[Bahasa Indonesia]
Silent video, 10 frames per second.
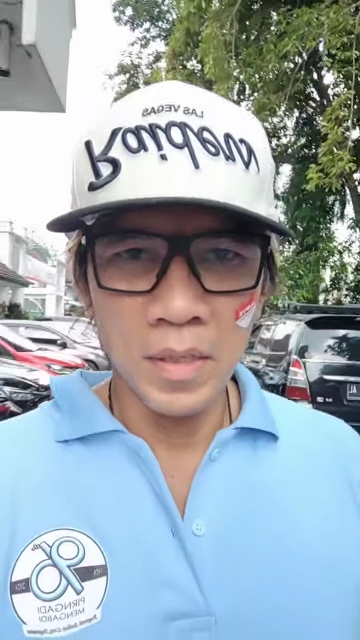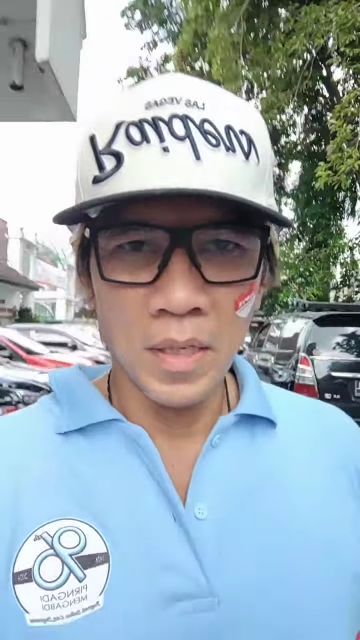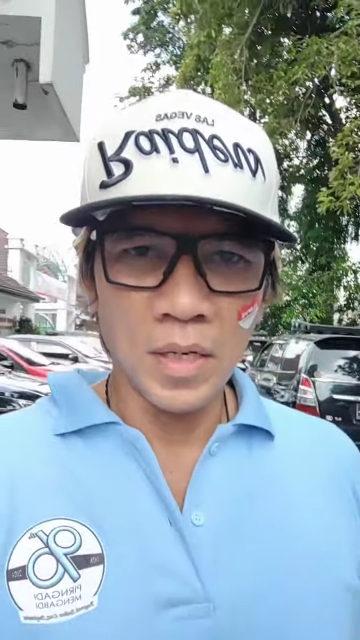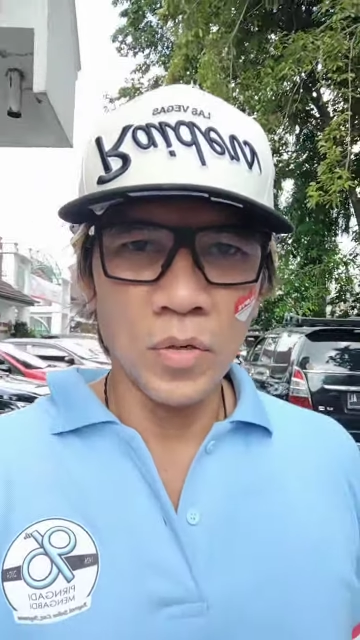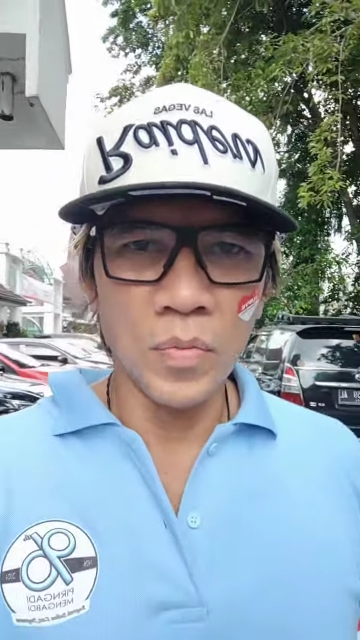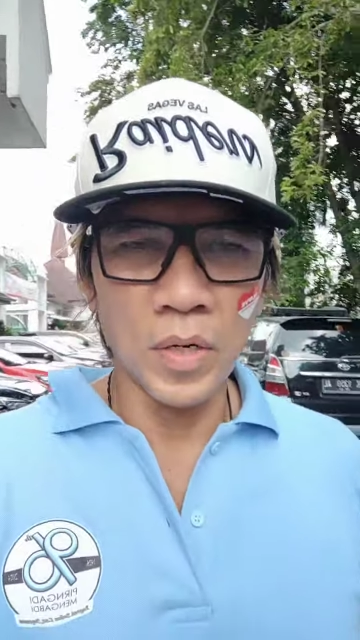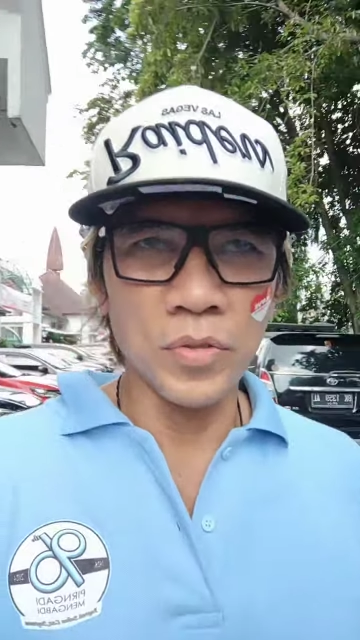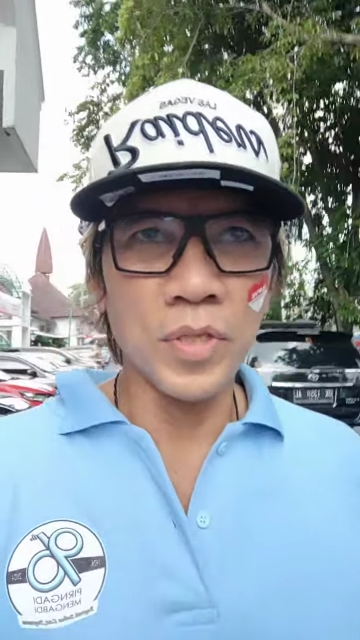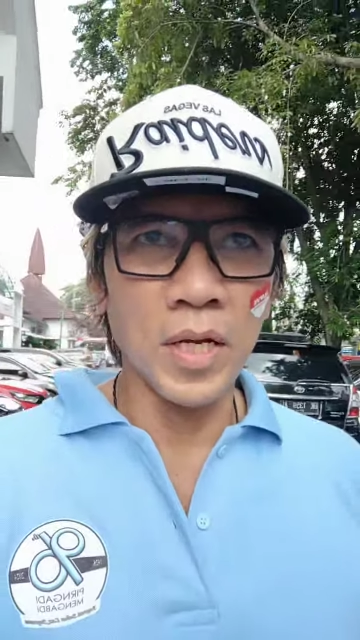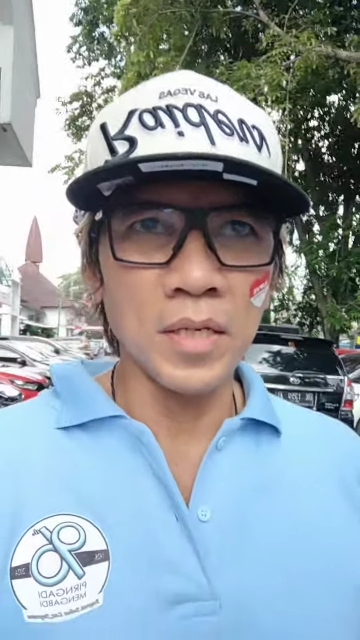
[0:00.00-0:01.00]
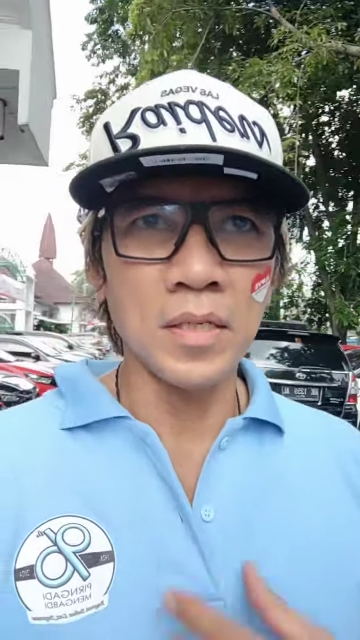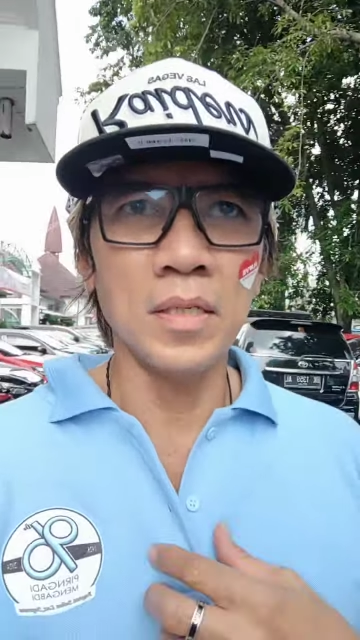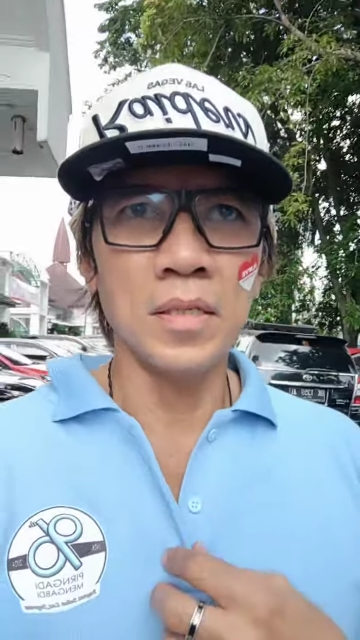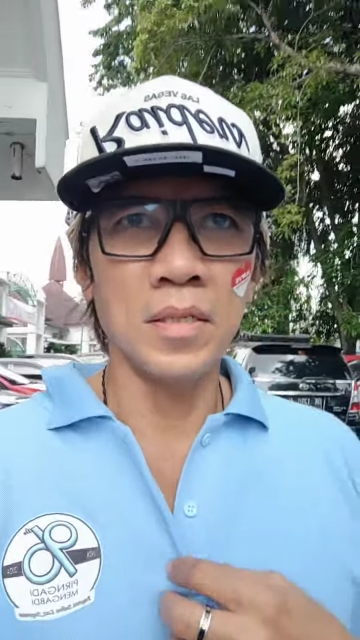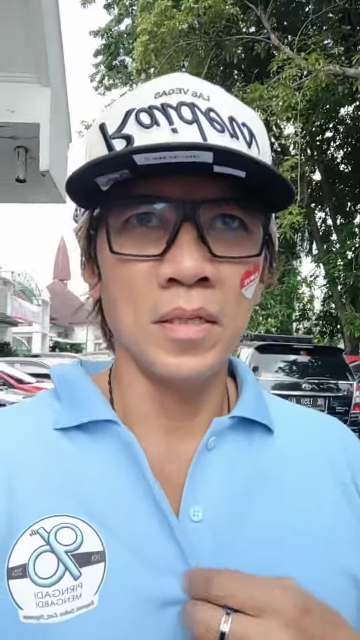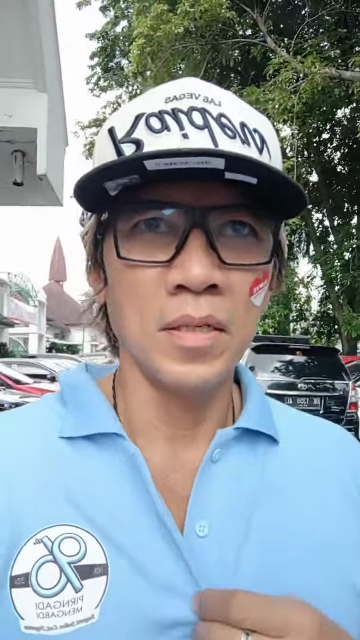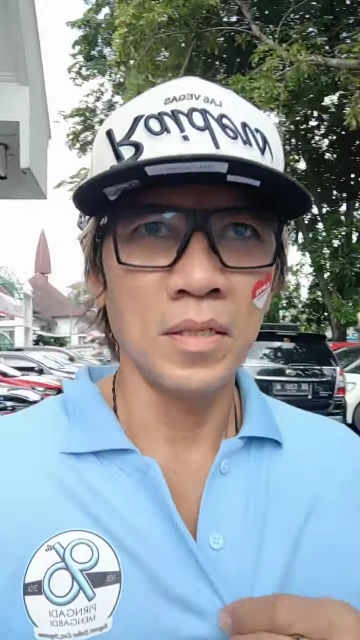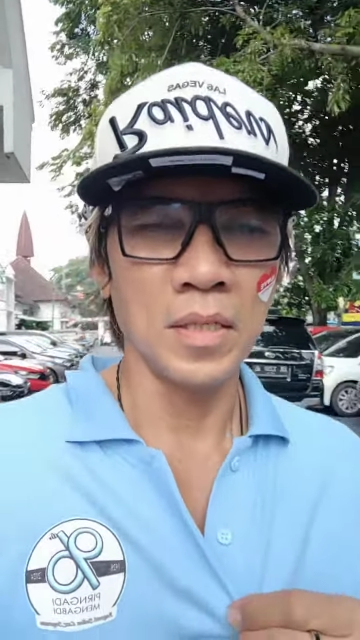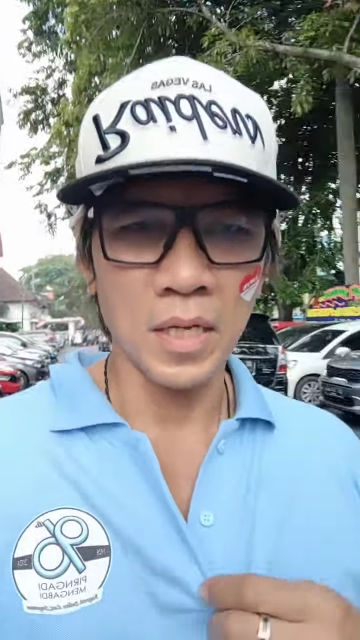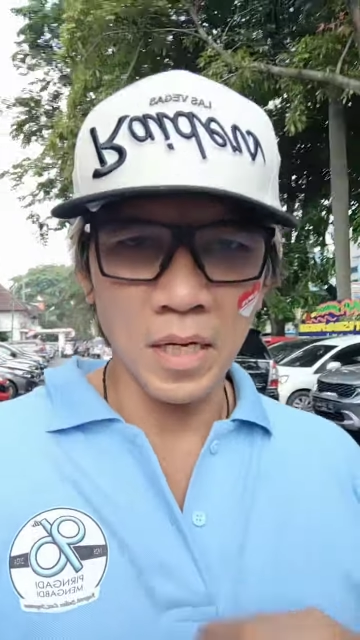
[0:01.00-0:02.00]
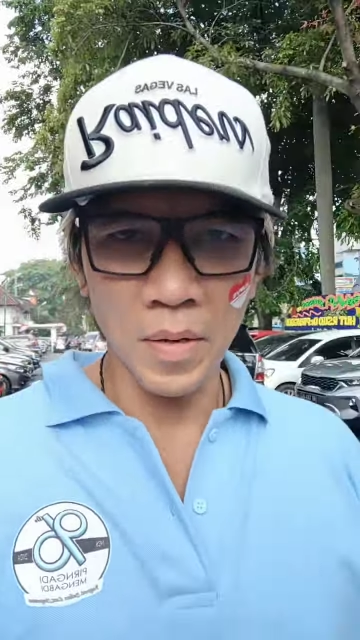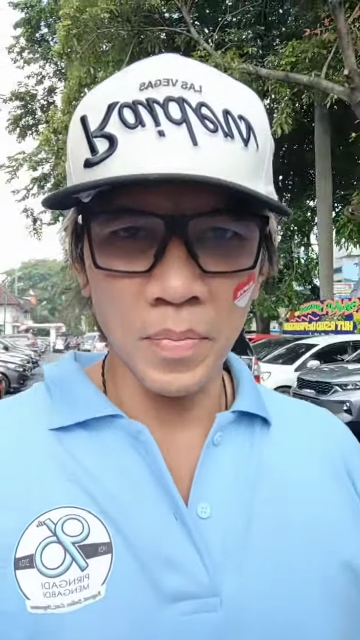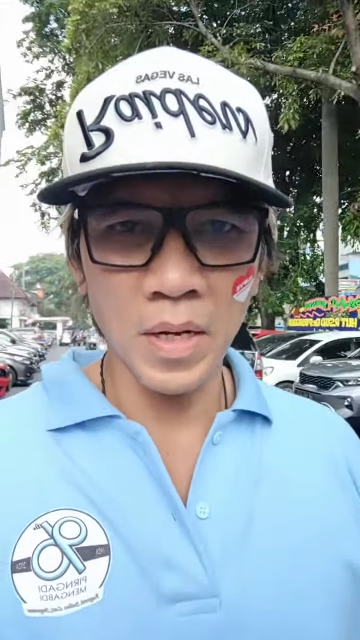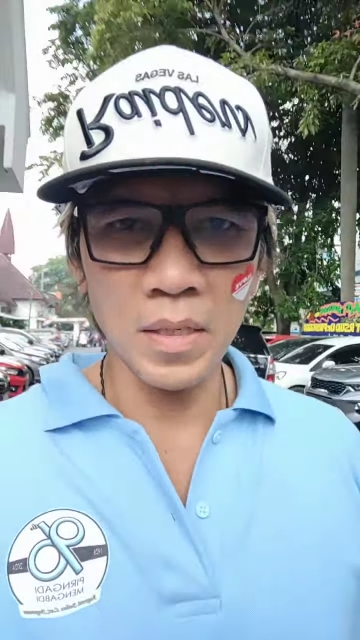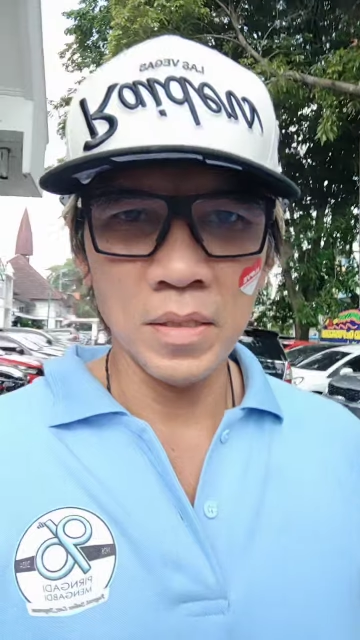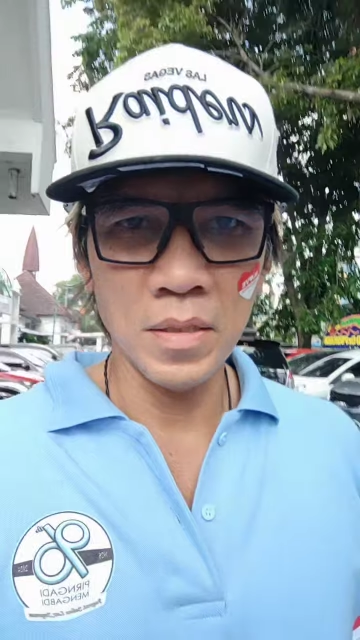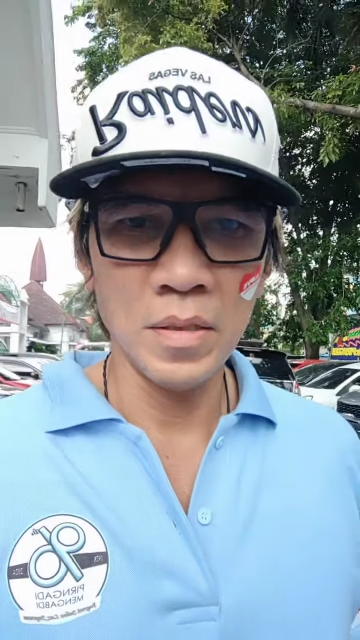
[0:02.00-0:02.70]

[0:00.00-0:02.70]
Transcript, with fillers: Aku barusan dengar kabar